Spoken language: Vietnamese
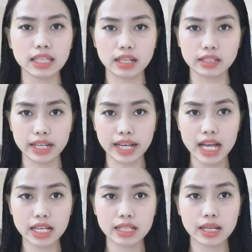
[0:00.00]
tiền người
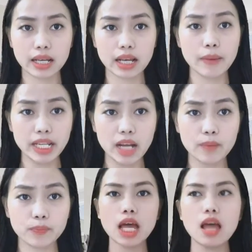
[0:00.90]
khác các bạn nhé
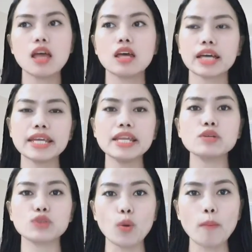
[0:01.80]
cái điều
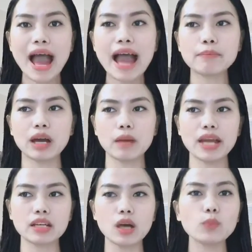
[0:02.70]
số 3 mà các
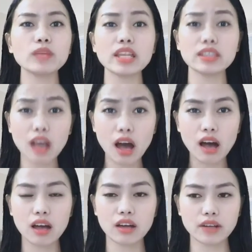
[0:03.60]
bạn không nên nợ
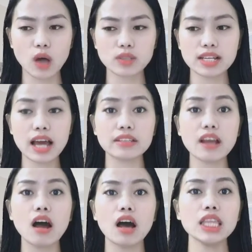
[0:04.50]
đó chính là
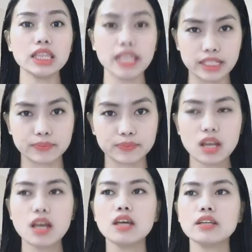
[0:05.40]
nợ ân tình
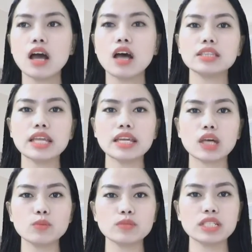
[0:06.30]
nợ ân tình
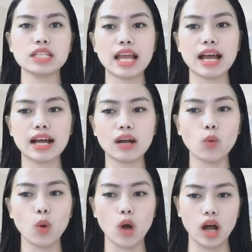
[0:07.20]
không chỉ là
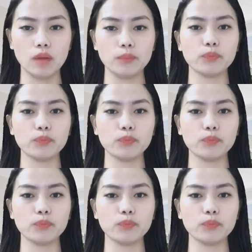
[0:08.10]
của